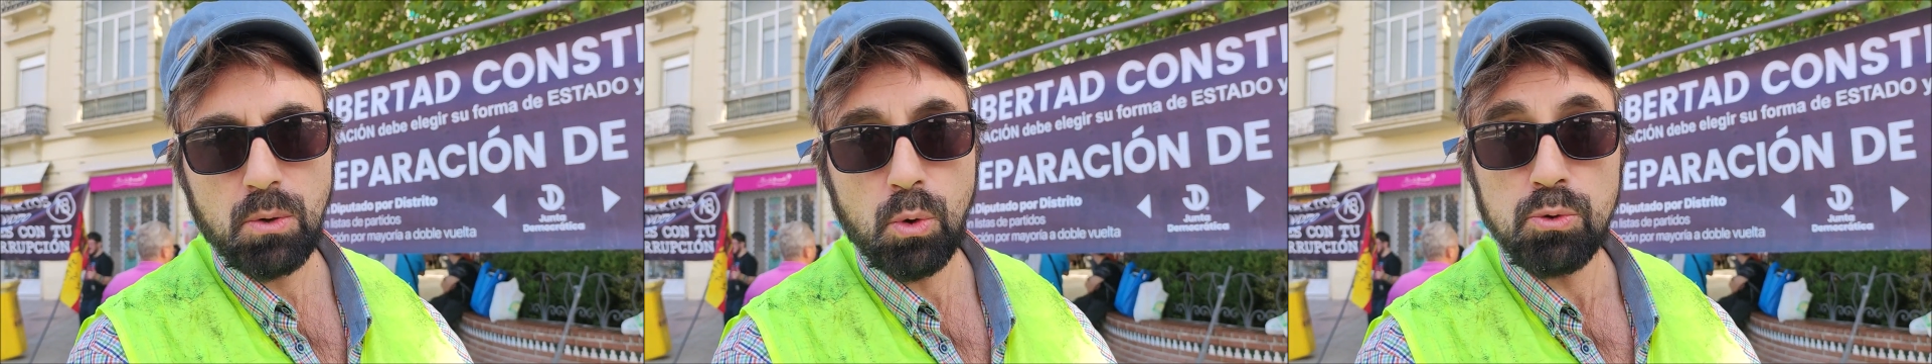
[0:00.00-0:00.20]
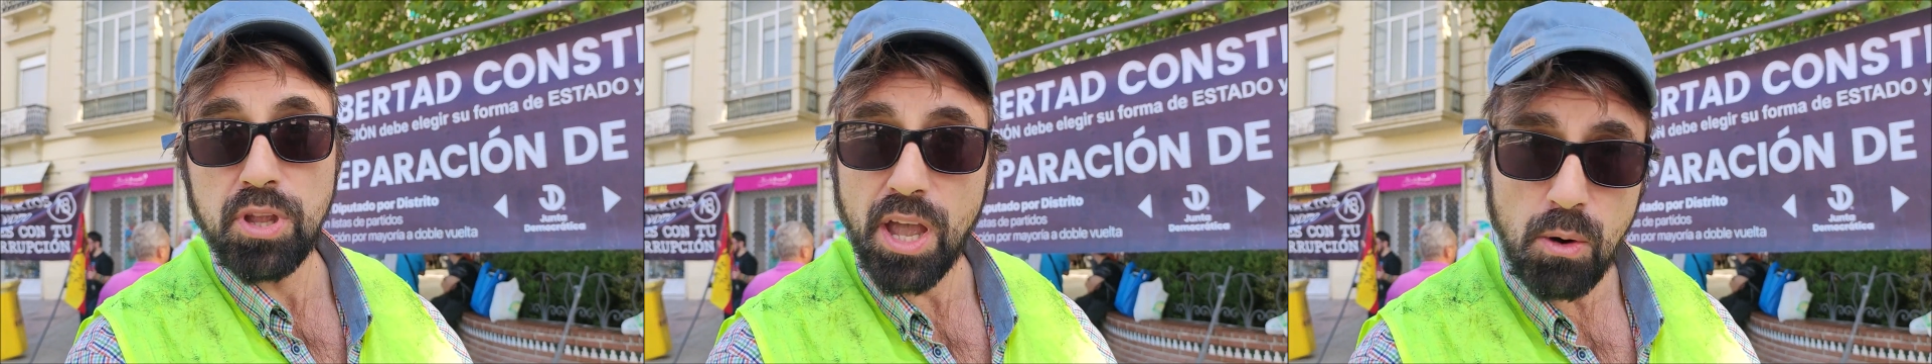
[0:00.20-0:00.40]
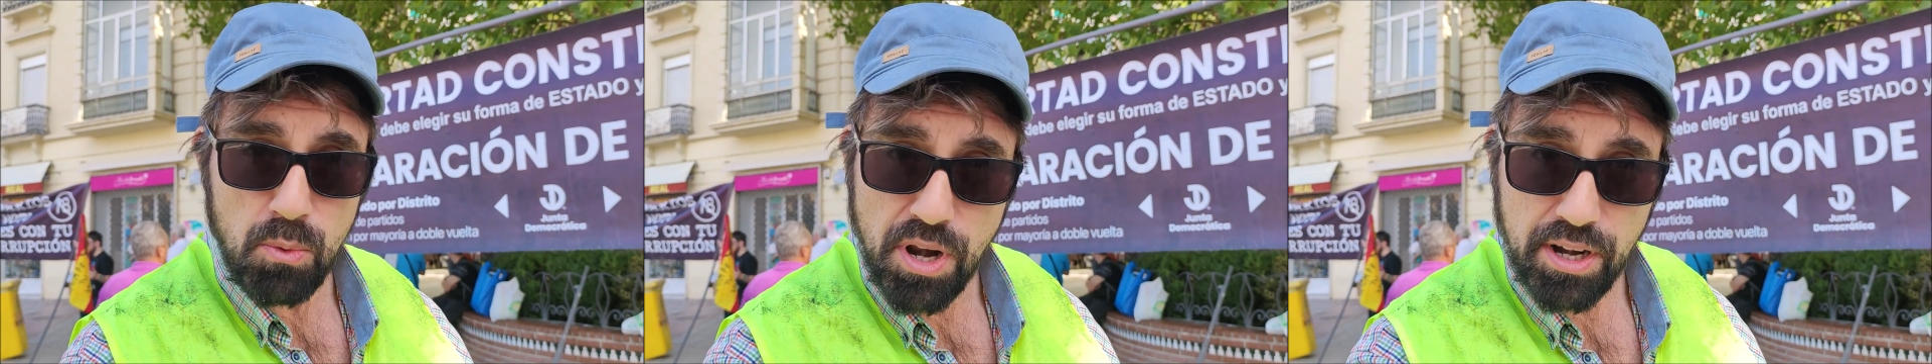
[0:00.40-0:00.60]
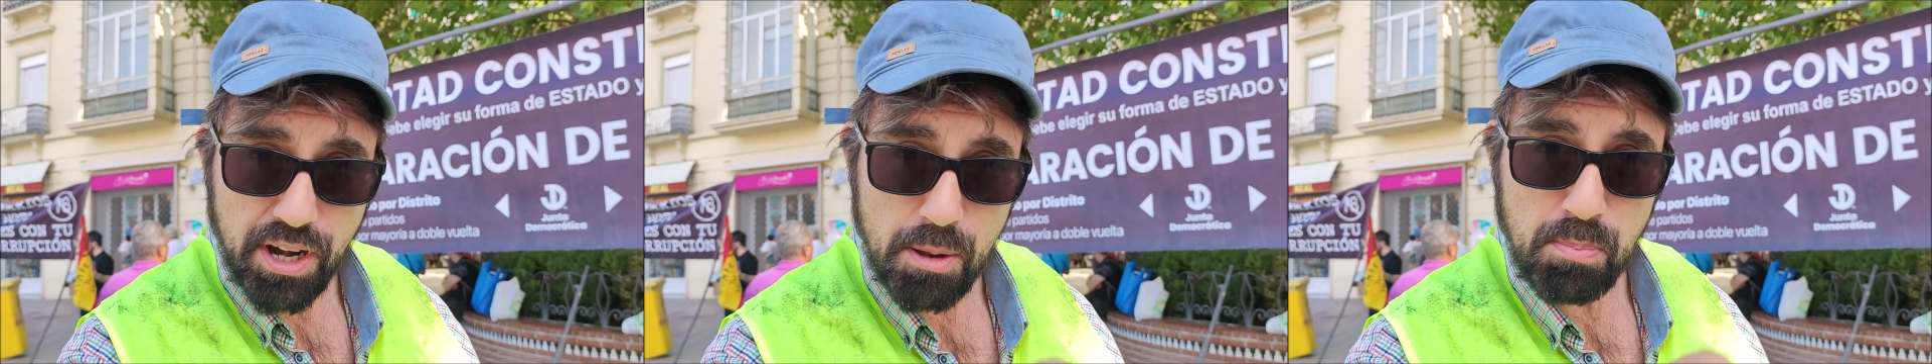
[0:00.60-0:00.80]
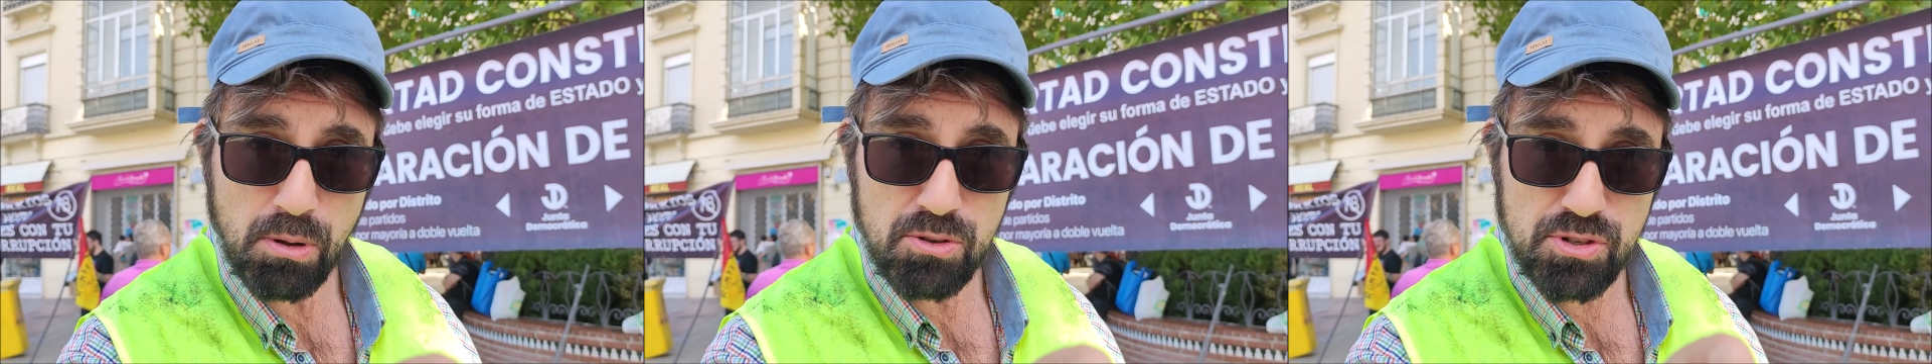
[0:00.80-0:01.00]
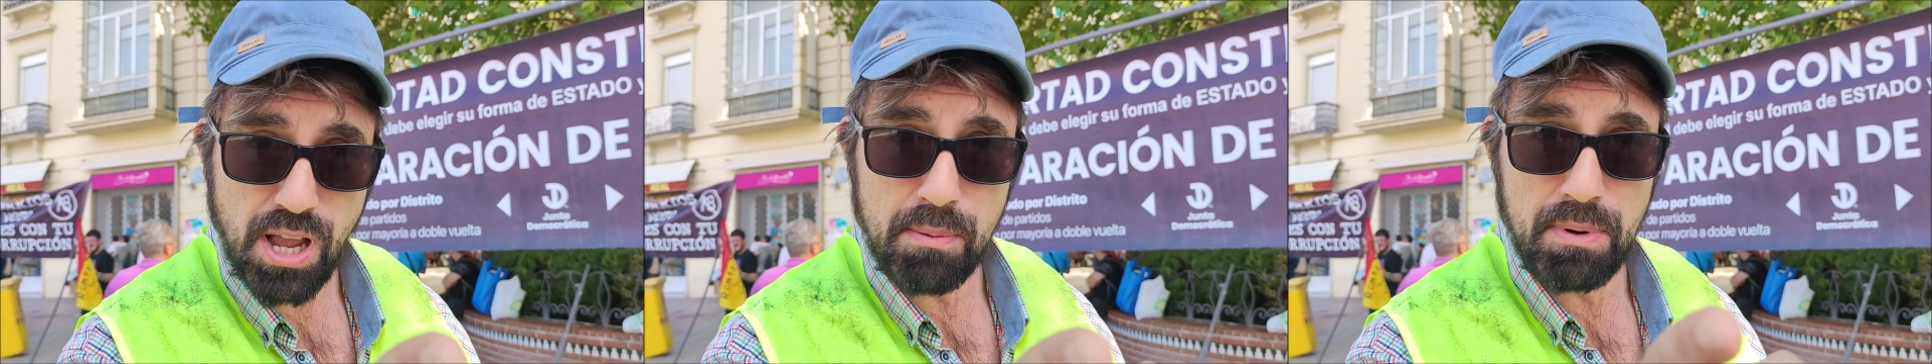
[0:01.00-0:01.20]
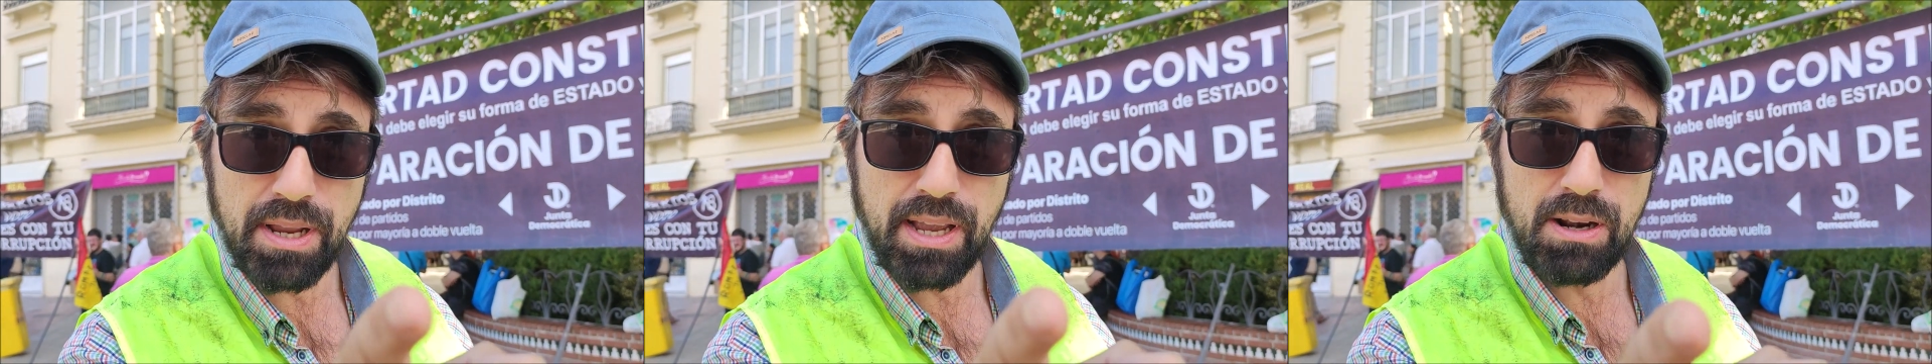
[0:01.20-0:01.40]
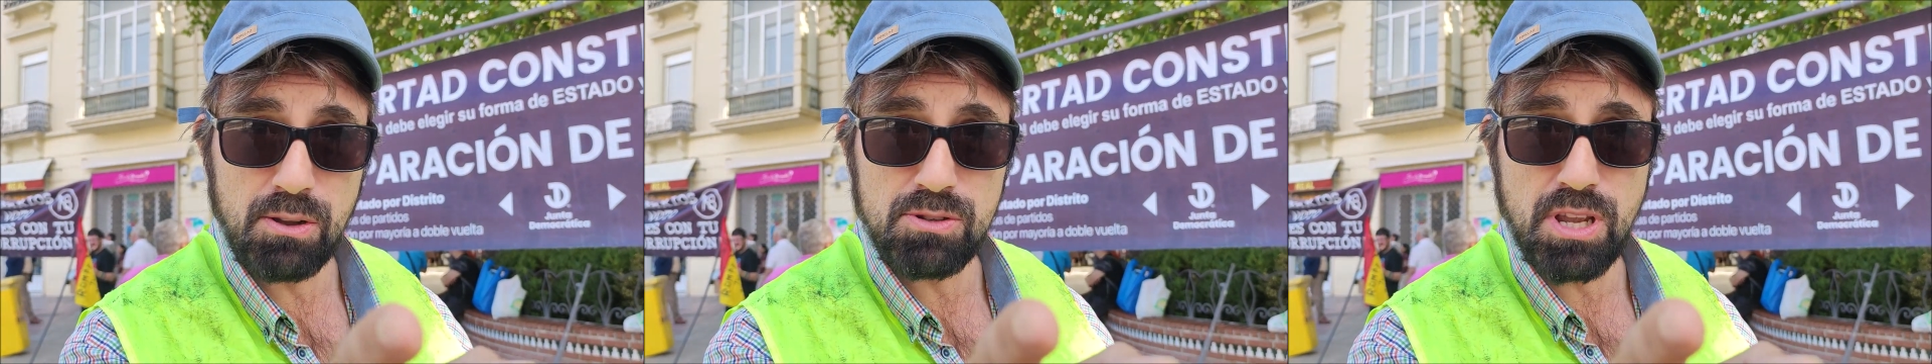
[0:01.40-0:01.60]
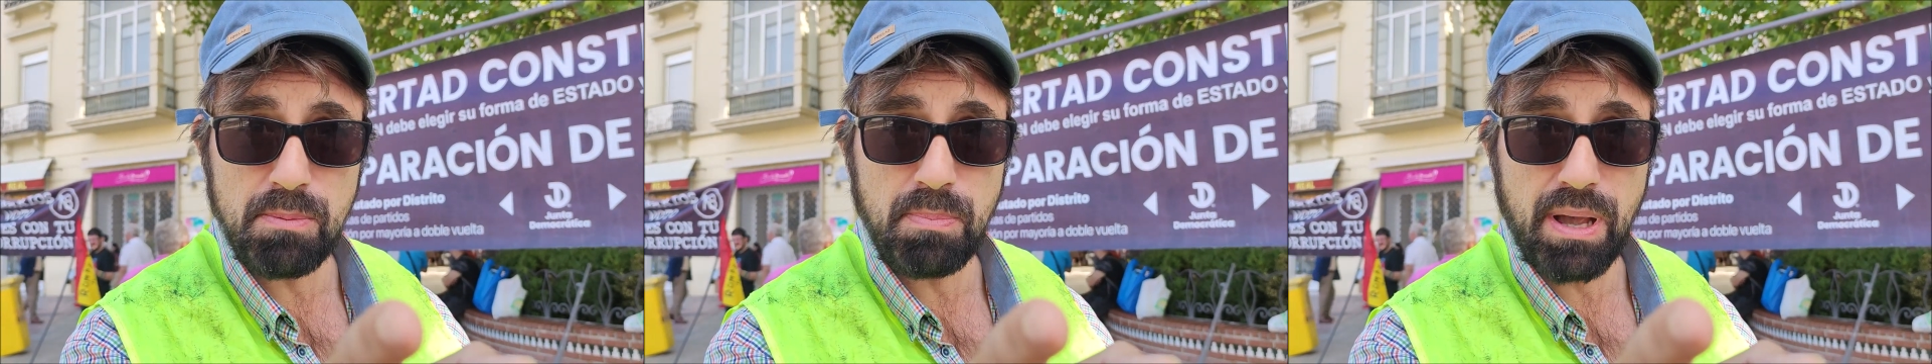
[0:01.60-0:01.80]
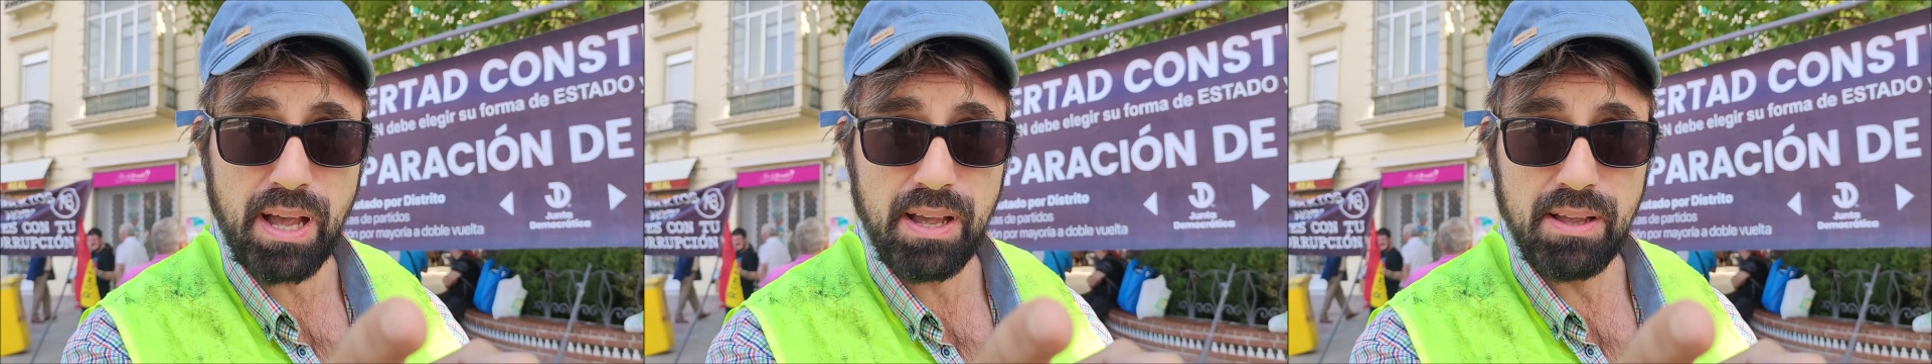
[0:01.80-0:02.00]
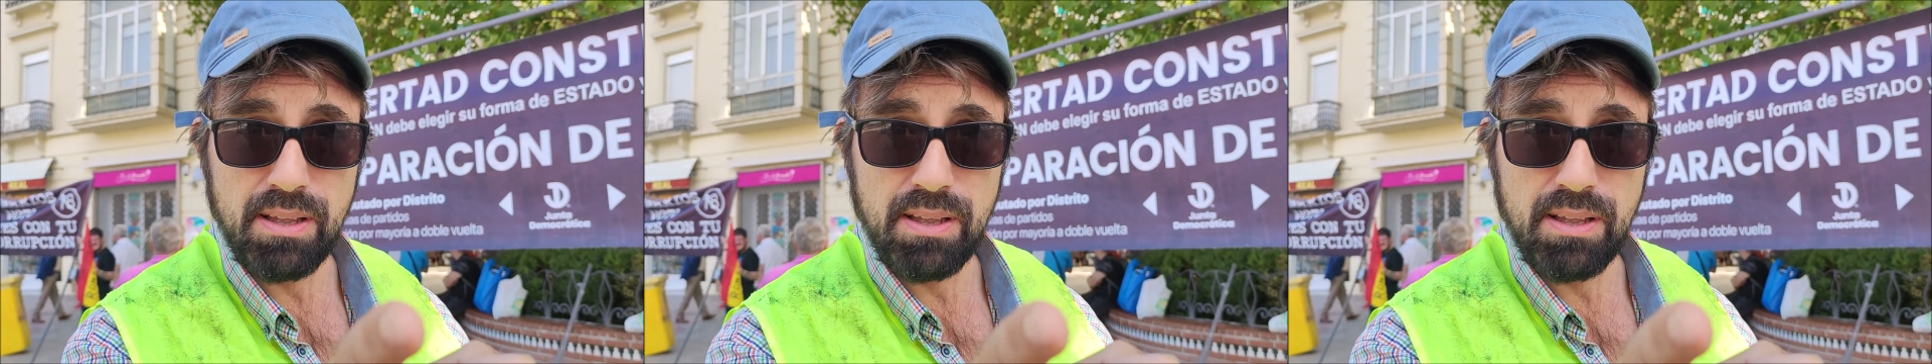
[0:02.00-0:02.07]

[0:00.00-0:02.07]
Usted es un irresponsable, que lo sepa.